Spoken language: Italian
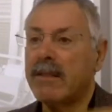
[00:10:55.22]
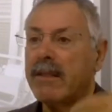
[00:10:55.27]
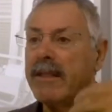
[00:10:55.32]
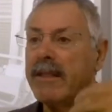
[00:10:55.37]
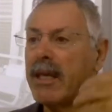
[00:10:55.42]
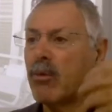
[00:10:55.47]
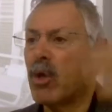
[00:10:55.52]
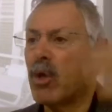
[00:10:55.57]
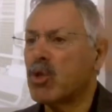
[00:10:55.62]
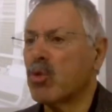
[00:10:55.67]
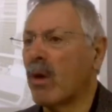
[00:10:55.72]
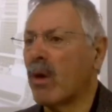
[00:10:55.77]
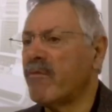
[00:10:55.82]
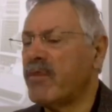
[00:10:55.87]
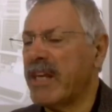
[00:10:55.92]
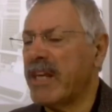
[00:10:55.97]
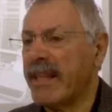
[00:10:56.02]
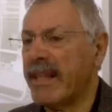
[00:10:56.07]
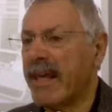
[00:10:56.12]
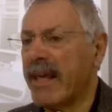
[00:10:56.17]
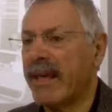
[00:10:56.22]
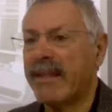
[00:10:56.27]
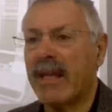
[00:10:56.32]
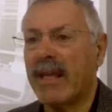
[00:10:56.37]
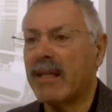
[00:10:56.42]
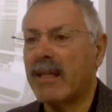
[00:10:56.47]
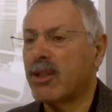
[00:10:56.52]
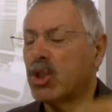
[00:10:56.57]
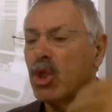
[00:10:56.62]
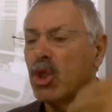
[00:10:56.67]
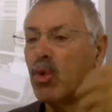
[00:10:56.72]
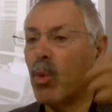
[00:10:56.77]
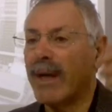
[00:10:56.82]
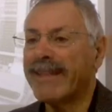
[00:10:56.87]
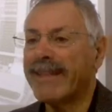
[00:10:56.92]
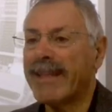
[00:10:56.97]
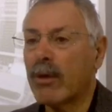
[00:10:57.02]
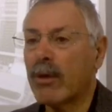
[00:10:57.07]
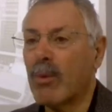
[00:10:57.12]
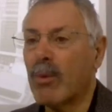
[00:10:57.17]
e questo avviene nel
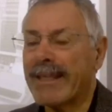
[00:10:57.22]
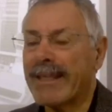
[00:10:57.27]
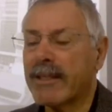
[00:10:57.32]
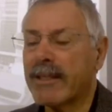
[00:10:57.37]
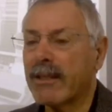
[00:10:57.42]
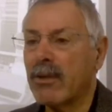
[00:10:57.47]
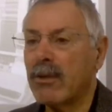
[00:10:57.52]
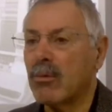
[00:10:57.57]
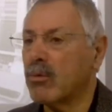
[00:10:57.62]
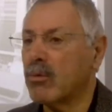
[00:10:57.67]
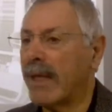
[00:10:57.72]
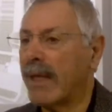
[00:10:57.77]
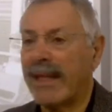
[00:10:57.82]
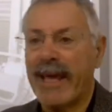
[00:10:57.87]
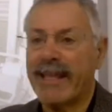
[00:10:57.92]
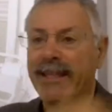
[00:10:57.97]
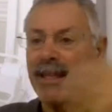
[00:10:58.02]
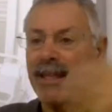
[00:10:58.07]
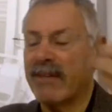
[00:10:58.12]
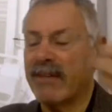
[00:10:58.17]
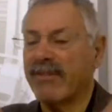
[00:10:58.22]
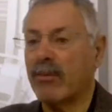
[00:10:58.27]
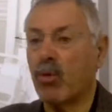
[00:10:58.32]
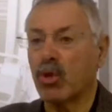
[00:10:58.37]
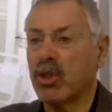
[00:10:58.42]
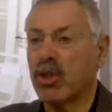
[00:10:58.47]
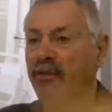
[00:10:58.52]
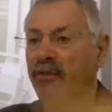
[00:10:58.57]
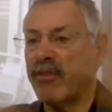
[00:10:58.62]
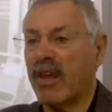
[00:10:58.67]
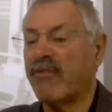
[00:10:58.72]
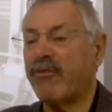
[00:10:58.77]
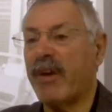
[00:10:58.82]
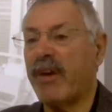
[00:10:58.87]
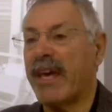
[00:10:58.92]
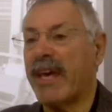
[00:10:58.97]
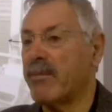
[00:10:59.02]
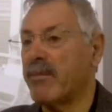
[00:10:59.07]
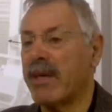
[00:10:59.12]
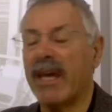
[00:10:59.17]
1954, una lettera famosa tra
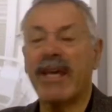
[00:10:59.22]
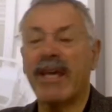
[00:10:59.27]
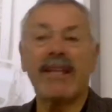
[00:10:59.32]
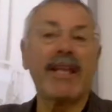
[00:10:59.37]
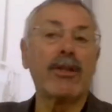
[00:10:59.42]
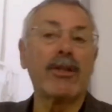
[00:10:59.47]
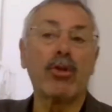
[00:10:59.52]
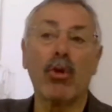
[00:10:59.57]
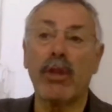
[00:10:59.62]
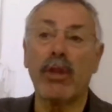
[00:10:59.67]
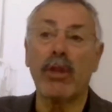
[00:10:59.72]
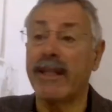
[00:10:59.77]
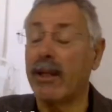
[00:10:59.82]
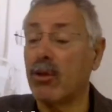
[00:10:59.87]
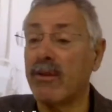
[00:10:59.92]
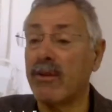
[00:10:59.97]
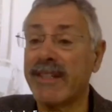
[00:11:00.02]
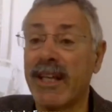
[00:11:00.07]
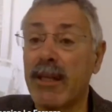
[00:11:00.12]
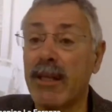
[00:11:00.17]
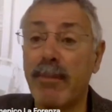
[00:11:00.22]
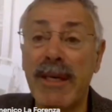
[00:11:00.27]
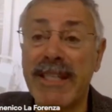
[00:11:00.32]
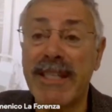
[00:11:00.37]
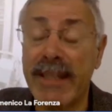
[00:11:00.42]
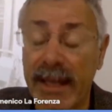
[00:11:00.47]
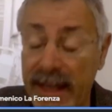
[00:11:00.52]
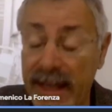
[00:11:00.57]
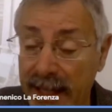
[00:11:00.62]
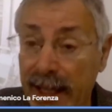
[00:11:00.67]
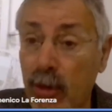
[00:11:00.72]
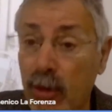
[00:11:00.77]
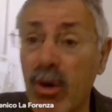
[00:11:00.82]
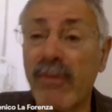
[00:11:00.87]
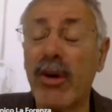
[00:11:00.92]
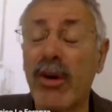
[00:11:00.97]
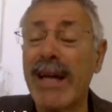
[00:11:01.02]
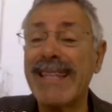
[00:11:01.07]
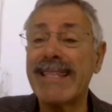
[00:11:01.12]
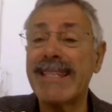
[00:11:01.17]
Fermi e il rettore dell'Università di Pisa Enrico
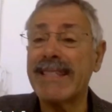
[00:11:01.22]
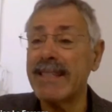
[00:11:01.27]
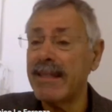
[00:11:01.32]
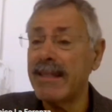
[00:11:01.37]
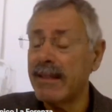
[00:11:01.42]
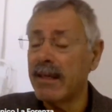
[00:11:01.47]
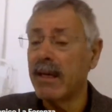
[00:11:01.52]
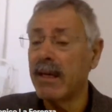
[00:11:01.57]
Avanzi,